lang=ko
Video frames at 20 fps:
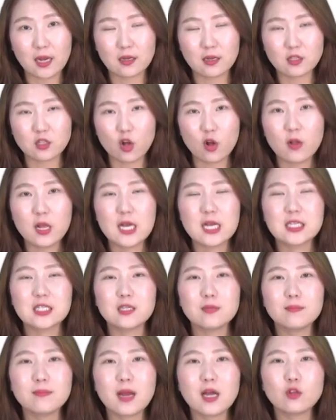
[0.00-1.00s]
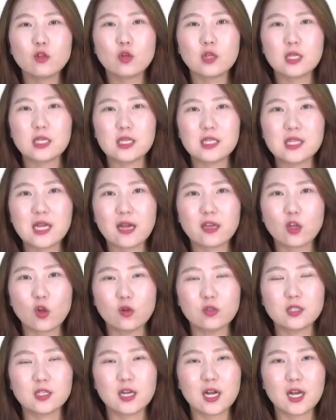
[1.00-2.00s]
그래서 10만 원 이상
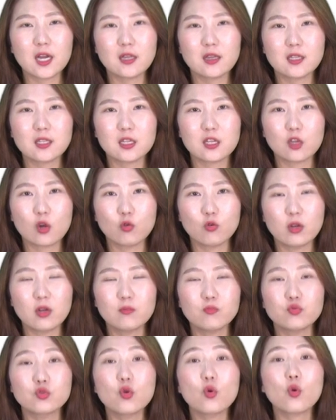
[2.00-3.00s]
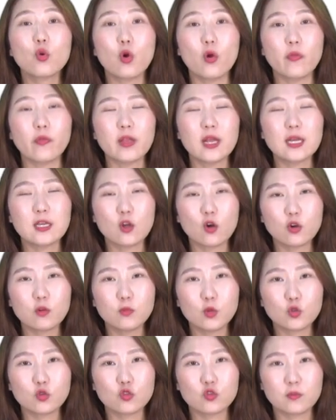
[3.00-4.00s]
결제를 하게 되실 경우에는 무조건
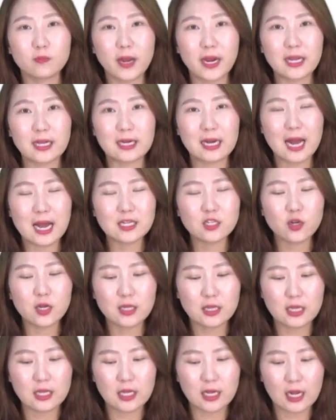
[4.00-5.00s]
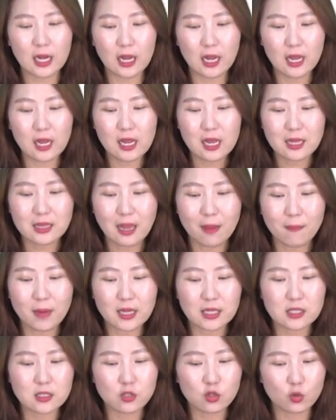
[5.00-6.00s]
현금 영수증 발행을 하셔야 되니까
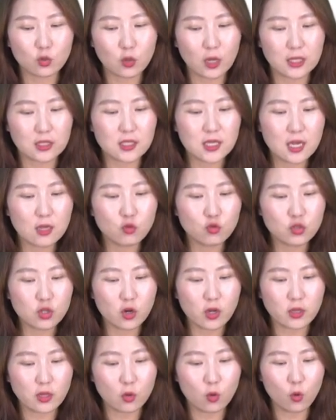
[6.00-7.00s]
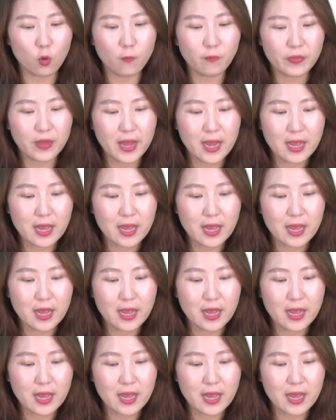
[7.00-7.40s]
단말기 신청도 같이 해두셔야 되고